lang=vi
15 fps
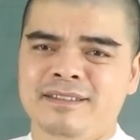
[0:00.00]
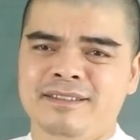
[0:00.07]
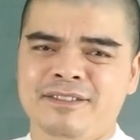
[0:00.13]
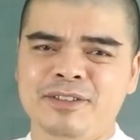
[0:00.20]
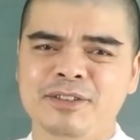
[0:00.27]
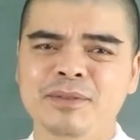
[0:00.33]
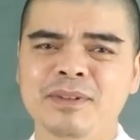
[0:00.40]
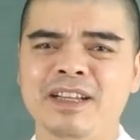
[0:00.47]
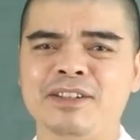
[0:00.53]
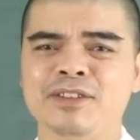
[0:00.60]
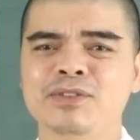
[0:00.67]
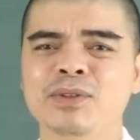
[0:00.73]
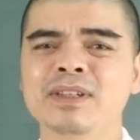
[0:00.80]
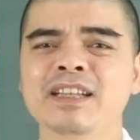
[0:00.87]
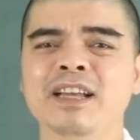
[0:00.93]
Nói chung là
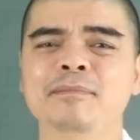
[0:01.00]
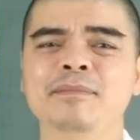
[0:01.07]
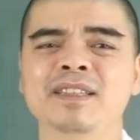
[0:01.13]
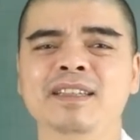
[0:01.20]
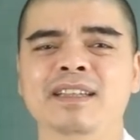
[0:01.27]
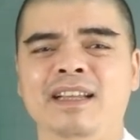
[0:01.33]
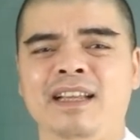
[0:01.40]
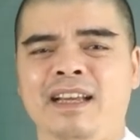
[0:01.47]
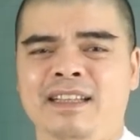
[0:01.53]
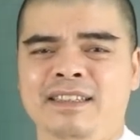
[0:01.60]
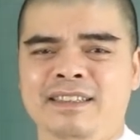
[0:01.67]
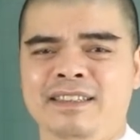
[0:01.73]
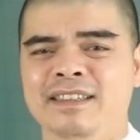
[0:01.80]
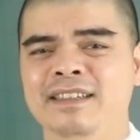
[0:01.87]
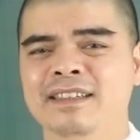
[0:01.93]
suốt năm thì là
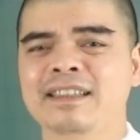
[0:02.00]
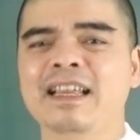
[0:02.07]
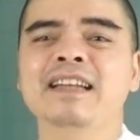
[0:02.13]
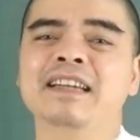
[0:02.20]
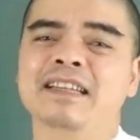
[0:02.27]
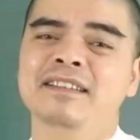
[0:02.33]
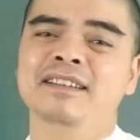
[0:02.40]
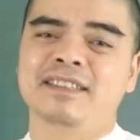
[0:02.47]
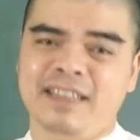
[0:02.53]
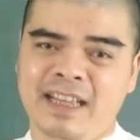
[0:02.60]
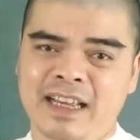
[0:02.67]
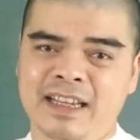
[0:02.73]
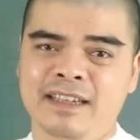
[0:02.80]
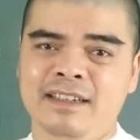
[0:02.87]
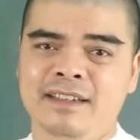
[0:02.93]
gì? Than ngắn thở dài.